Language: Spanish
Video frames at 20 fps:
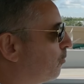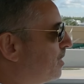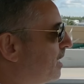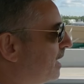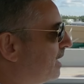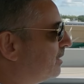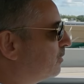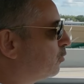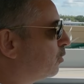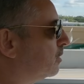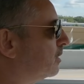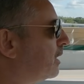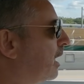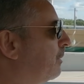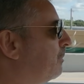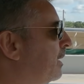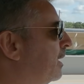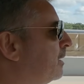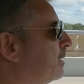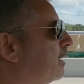viene
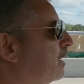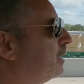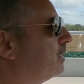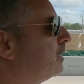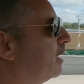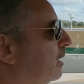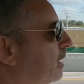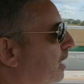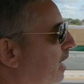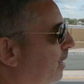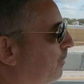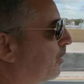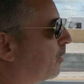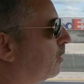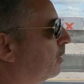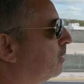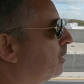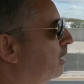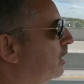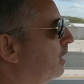totalmente desde
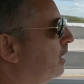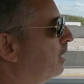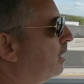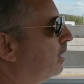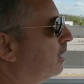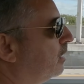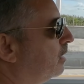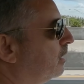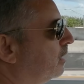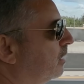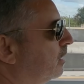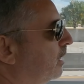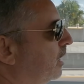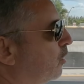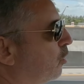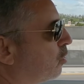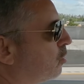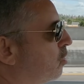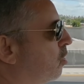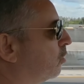Japón y
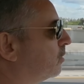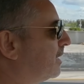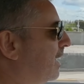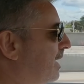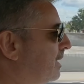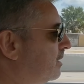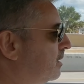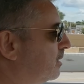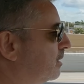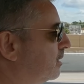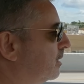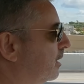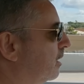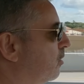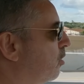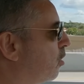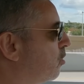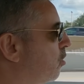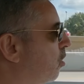lo notas, lo